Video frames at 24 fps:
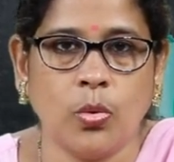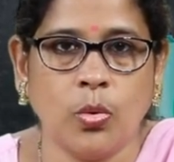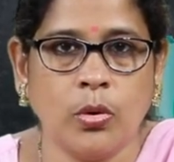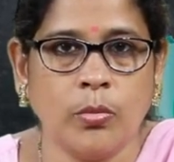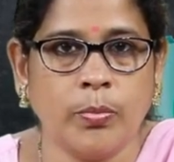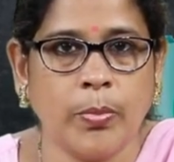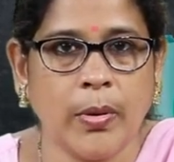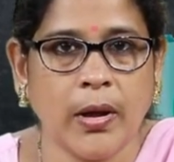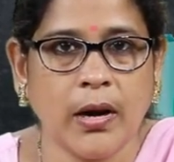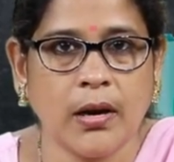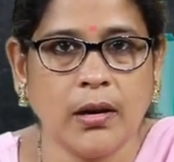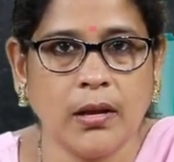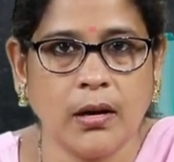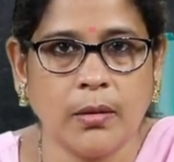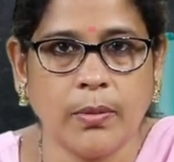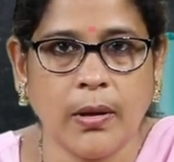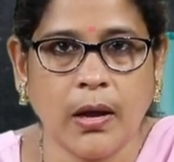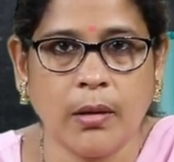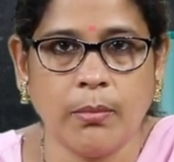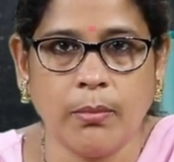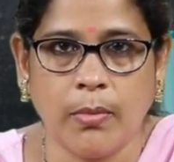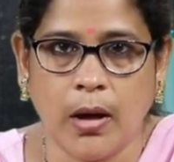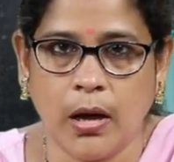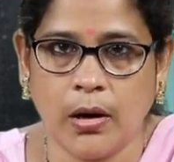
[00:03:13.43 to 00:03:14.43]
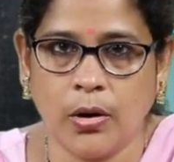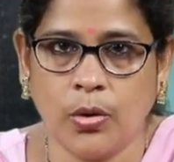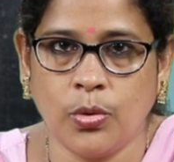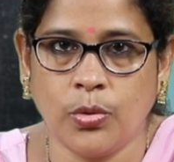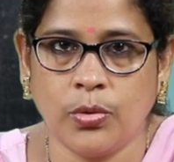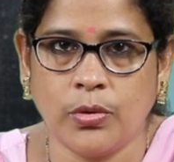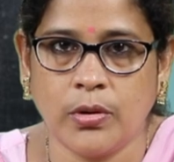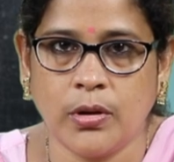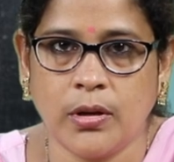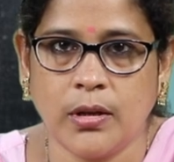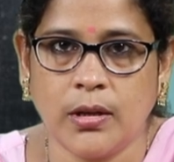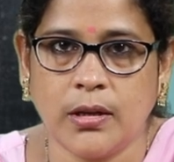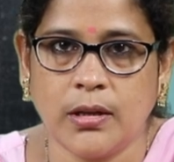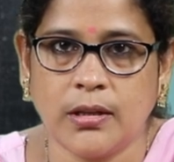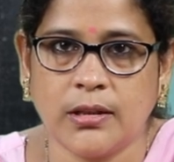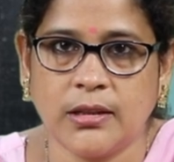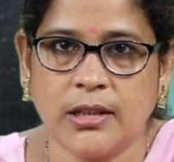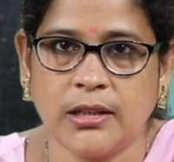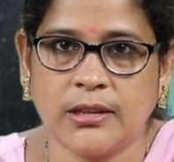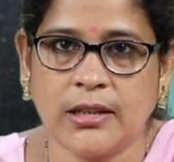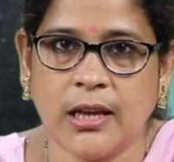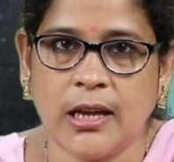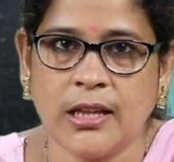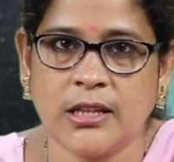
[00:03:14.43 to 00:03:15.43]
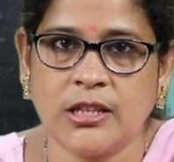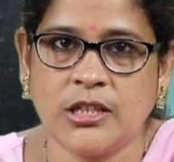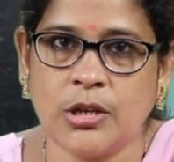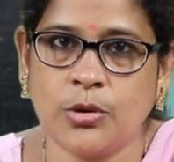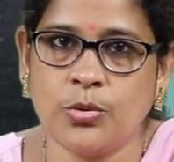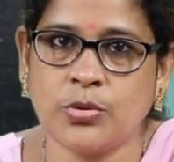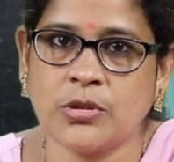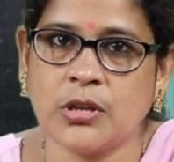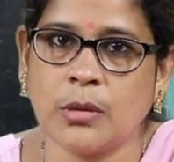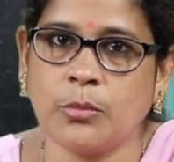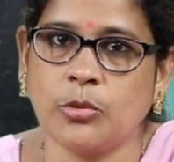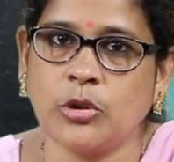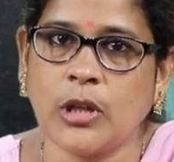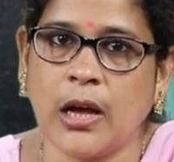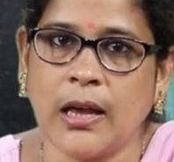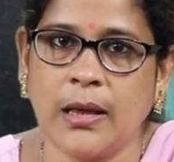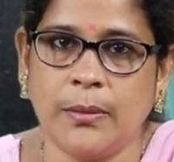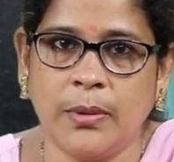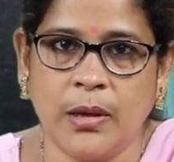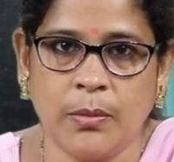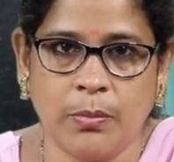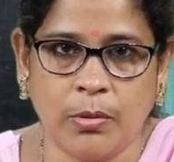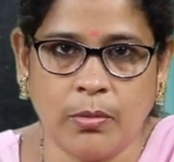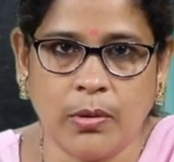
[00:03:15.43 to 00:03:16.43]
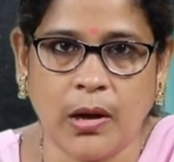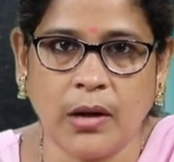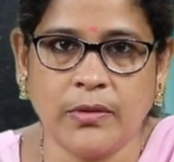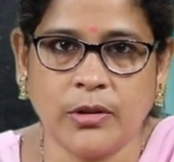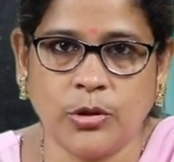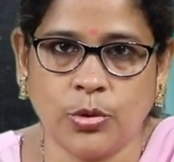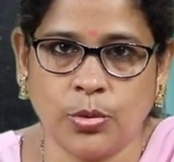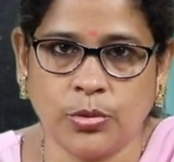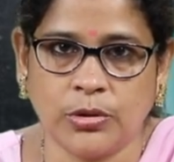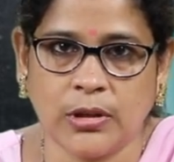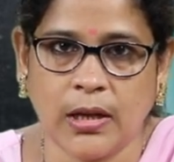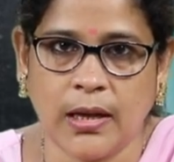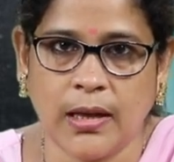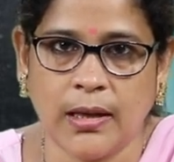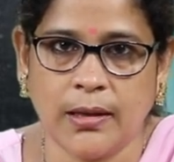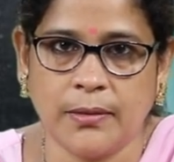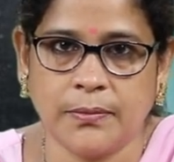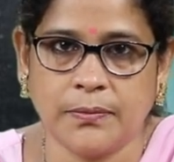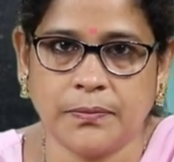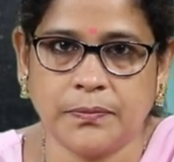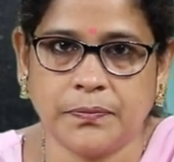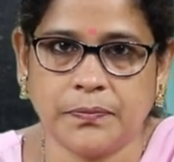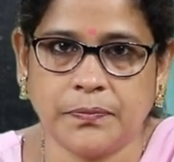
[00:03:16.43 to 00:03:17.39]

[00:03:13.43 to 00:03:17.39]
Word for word: उन पर निर्भर मानव तथा जीव समुदाय भी प्रभावित होता है